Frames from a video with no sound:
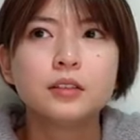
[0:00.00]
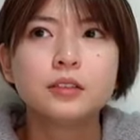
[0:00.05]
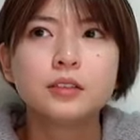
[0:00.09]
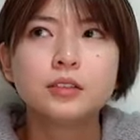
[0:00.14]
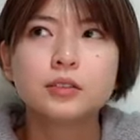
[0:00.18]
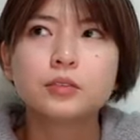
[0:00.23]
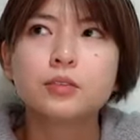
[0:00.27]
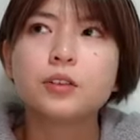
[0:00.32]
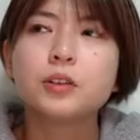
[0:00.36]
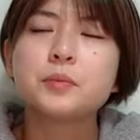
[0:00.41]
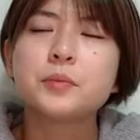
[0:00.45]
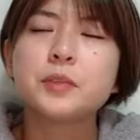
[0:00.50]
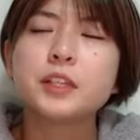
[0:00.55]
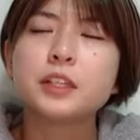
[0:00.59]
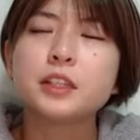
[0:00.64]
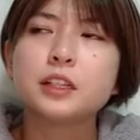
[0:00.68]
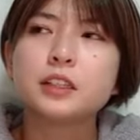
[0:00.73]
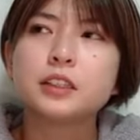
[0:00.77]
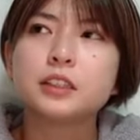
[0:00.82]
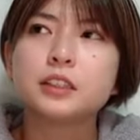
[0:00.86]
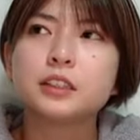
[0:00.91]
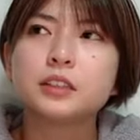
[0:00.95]
すごいみん
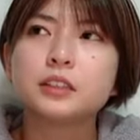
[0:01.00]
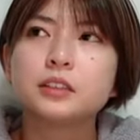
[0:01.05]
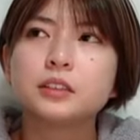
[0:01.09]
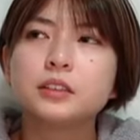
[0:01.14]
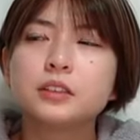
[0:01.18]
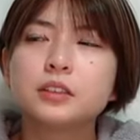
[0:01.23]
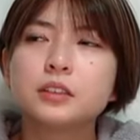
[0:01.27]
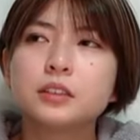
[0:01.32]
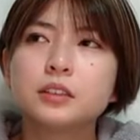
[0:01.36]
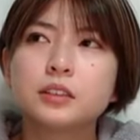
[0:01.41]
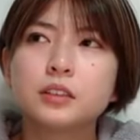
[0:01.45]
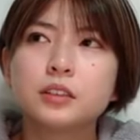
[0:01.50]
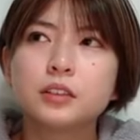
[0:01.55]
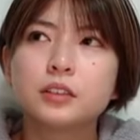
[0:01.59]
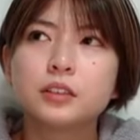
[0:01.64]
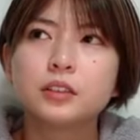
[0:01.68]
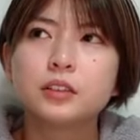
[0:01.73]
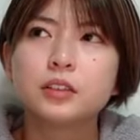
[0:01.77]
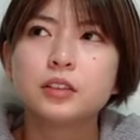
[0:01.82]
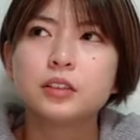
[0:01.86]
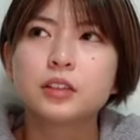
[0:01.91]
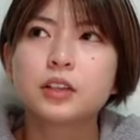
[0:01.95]
なに
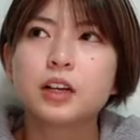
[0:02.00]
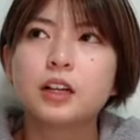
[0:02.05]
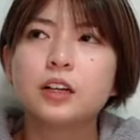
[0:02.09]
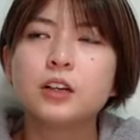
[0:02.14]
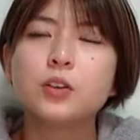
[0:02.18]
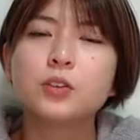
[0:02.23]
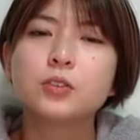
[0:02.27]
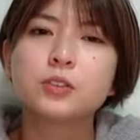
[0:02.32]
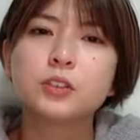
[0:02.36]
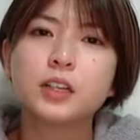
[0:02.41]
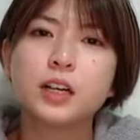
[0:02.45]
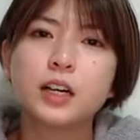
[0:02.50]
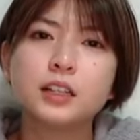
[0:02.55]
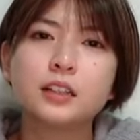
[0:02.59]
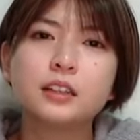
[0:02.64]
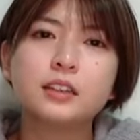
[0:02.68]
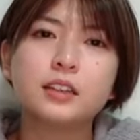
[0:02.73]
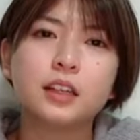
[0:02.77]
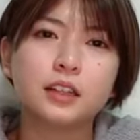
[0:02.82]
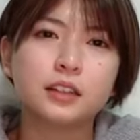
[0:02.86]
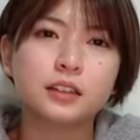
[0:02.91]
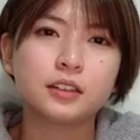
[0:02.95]
貫禄があっ
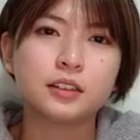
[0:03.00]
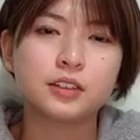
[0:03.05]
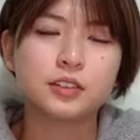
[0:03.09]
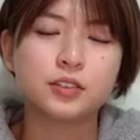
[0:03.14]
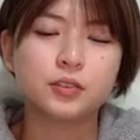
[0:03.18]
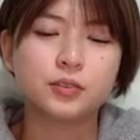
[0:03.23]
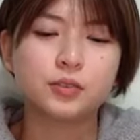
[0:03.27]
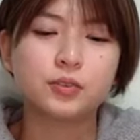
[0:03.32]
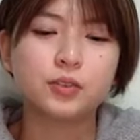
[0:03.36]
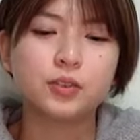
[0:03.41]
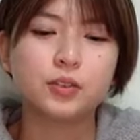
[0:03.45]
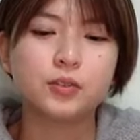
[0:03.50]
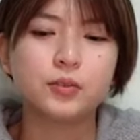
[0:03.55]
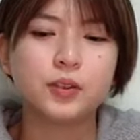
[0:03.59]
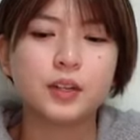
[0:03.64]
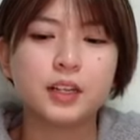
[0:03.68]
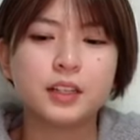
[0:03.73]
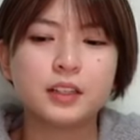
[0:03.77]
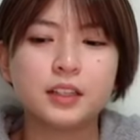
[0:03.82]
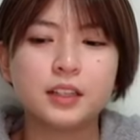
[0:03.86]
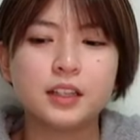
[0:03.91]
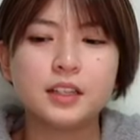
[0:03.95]
たってすっごい言わ
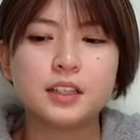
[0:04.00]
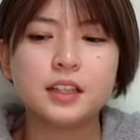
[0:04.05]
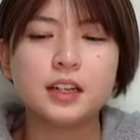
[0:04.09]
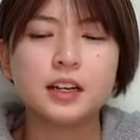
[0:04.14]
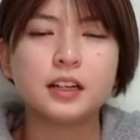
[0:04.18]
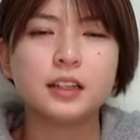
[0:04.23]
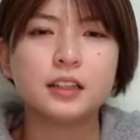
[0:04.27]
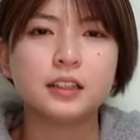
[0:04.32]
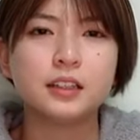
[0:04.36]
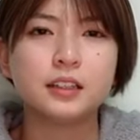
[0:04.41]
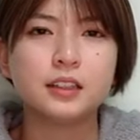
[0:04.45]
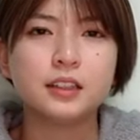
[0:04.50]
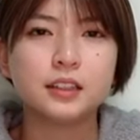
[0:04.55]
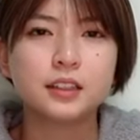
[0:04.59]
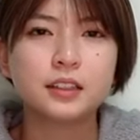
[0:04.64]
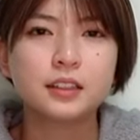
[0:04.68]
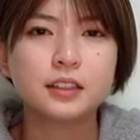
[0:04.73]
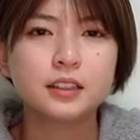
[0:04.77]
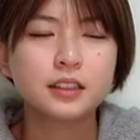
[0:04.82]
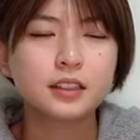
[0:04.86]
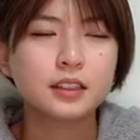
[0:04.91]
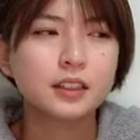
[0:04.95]
れていじられてて
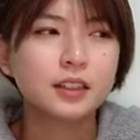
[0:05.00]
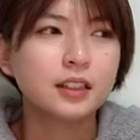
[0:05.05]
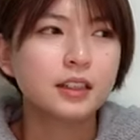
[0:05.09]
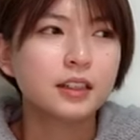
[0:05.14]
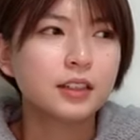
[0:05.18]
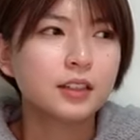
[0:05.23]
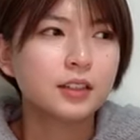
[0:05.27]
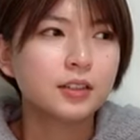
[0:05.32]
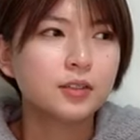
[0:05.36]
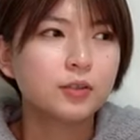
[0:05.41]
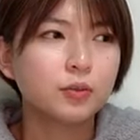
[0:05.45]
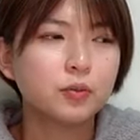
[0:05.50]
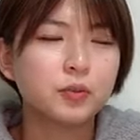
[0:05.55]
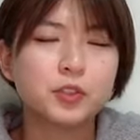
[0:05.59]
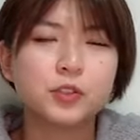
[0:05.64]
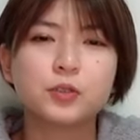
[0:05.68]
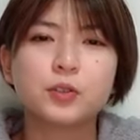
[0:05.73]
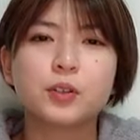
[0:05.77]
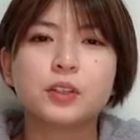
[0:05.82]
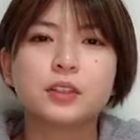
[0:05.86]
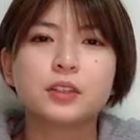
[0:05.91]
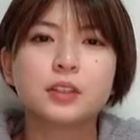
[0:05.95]
面
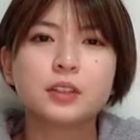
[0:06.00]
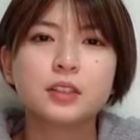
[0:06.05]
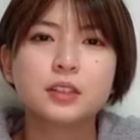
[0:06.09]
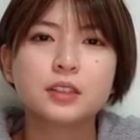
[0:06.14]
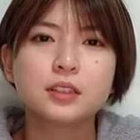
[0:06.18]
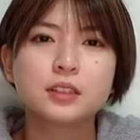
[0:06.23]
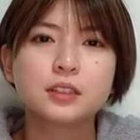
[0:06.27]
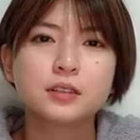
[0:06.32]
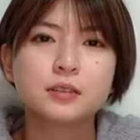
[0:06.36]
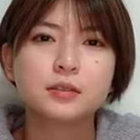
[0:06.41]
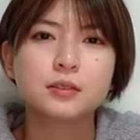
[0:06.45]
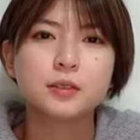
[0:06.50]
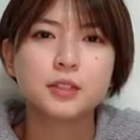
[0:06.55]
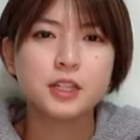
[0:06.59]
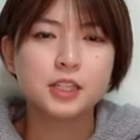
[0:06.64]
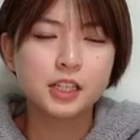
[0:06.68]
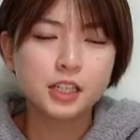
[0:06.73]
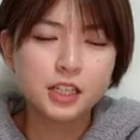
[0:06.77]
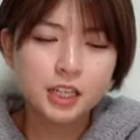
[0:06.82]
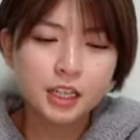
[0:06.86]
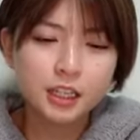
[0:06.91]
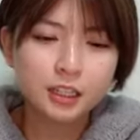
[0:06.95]
白かったです全
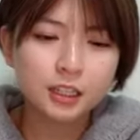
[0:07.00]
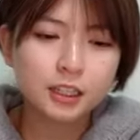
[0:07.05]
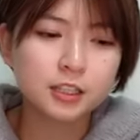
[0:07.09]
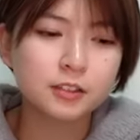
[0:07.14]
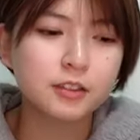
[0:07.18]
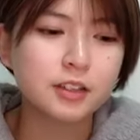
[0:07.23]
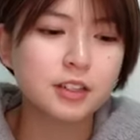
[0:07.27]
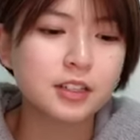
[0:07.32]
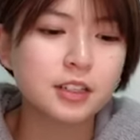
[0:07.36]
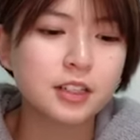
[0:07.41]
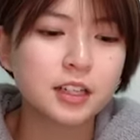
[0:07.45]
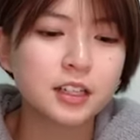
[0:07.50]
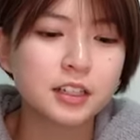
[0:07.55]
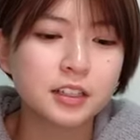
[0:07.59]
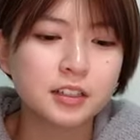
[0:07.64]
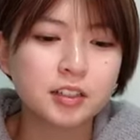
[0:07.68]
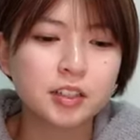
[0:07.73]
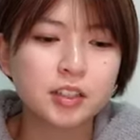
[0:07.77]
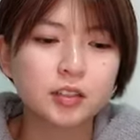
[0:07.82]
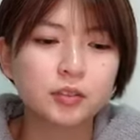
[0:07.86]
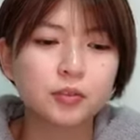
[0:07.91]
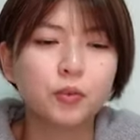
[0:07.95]
然嫌な気はしないで
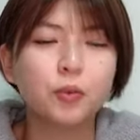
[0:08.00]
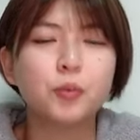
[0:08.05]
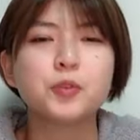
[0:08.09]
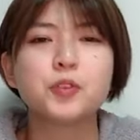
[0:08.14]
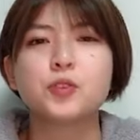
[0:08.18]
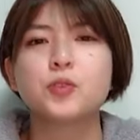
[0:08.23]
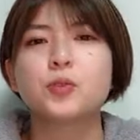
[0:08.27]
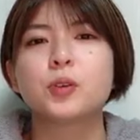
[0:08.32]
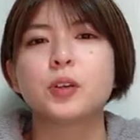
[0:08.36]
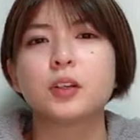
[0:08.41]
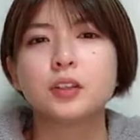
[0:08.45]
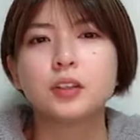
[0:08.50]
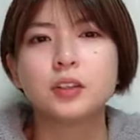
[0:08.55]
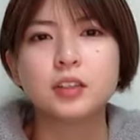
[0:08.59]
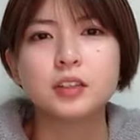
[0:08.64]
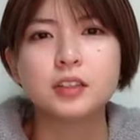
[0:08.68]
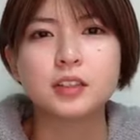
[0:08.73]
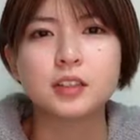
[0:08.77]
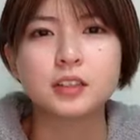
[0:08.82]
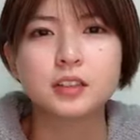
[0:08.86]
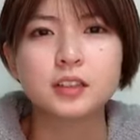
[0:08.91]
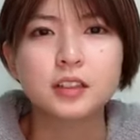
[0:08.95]
すけど面白かったで
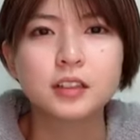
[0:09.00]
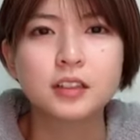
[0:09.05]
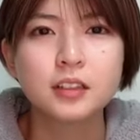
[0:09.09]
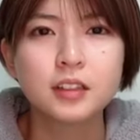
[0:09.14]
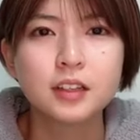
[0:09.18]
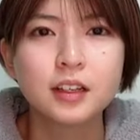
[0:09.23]
すなんか